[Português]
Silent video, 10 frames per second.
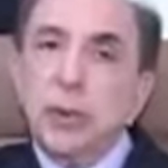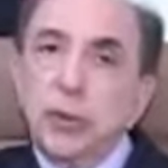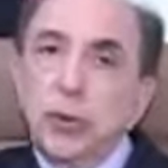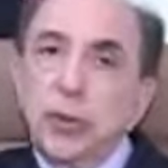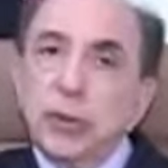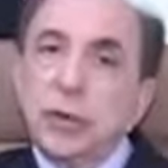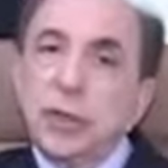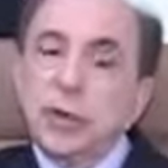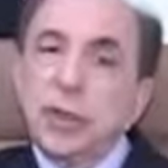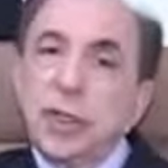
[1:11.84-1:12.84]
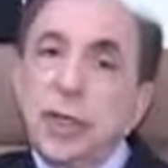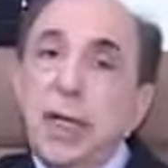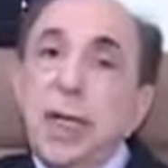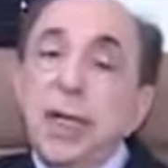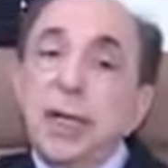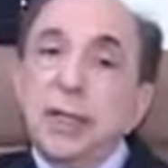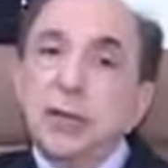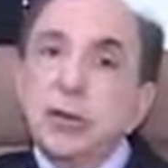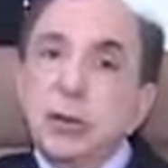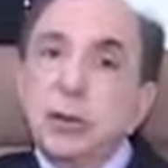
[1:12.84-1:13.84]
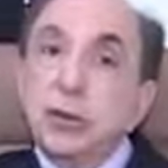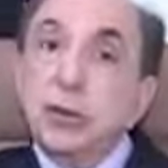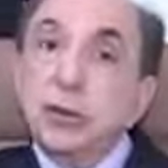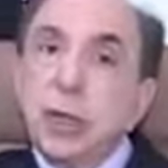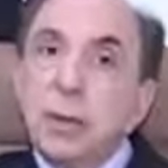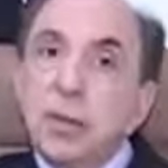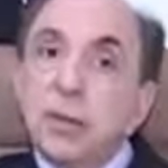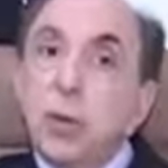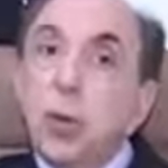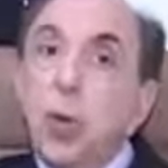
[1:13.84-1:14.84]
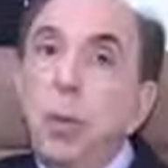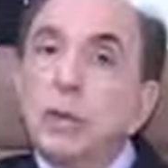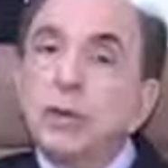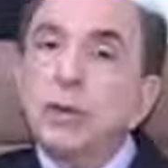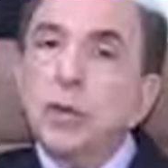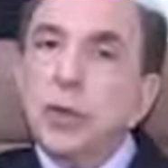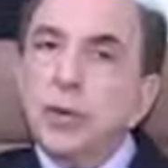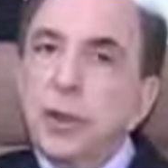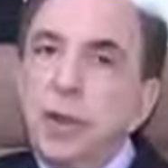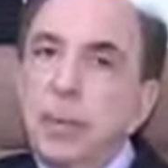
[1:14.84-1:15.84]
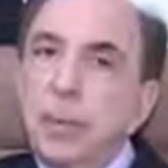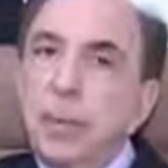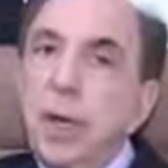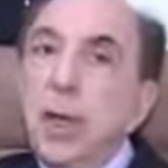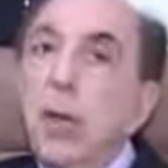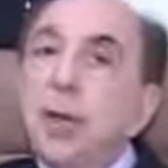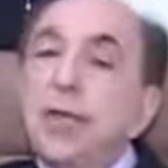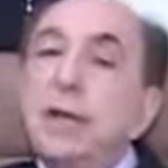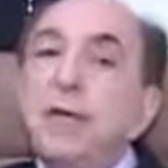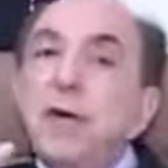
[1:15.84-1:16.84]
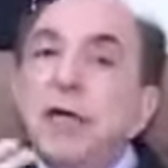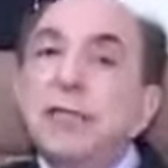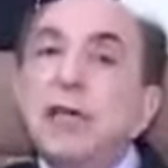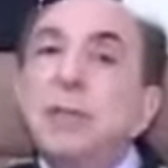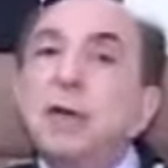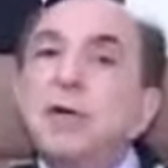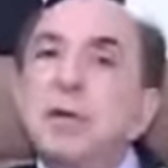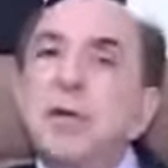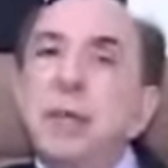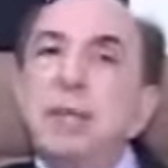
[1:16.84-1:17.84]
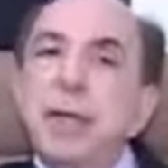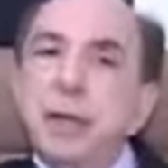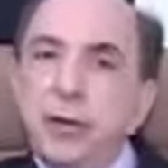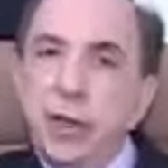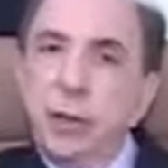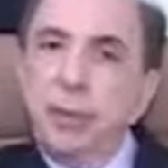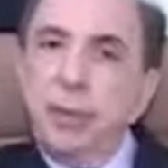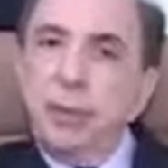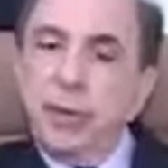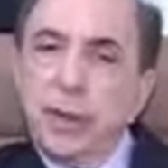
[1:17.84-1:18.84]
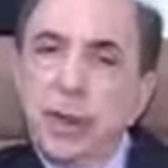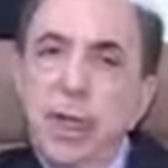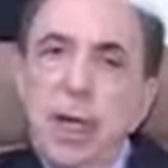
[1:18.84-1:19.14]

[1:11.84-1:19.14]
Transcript: com a doutora Sonia Nogueira, sobre justamente como estruturar o tempo, o que fazer para evitar perder tempo, porque